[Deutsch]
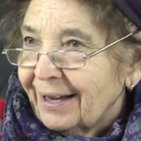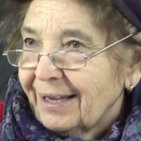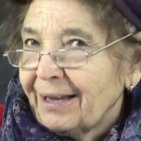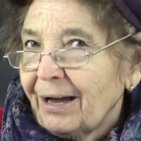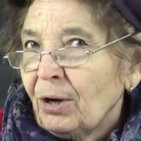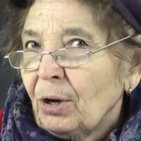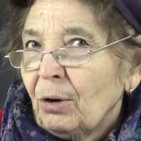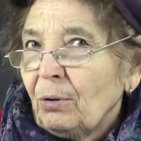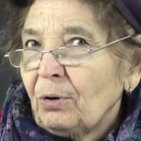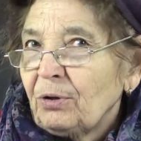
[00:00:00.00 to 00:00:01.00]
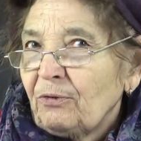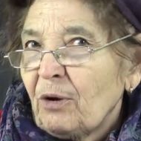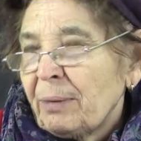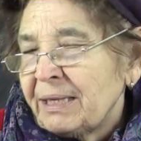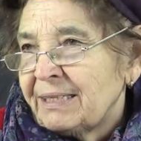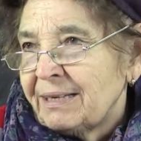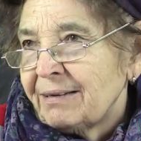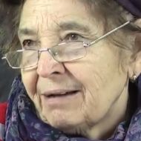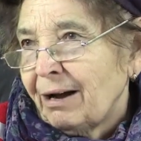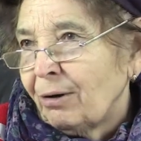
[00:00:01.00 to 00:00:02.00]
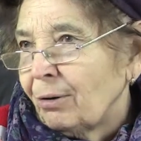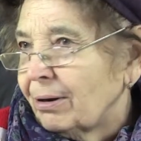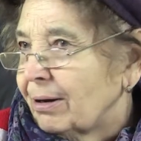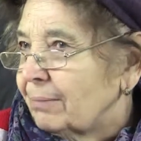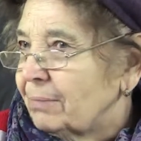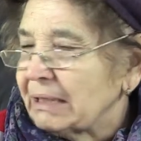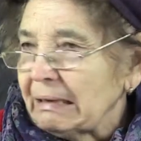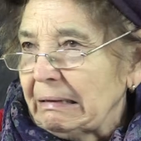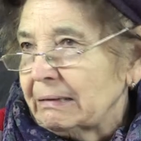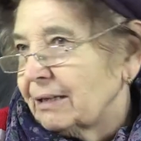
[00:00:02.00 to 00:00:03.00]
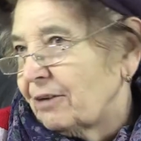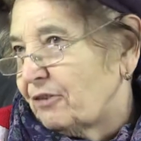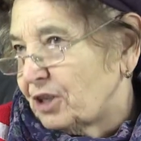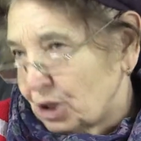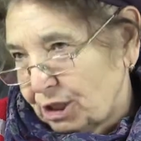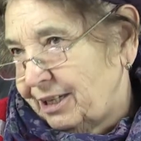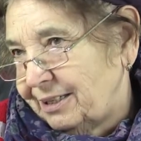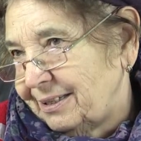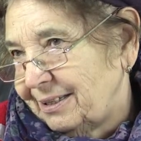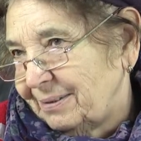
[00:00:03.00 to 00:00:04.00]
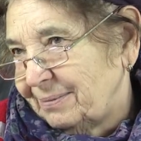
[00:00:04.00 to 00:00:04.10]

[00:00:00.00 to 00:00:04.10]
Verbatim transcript: ja, und wo man sich auch miteinander versteht.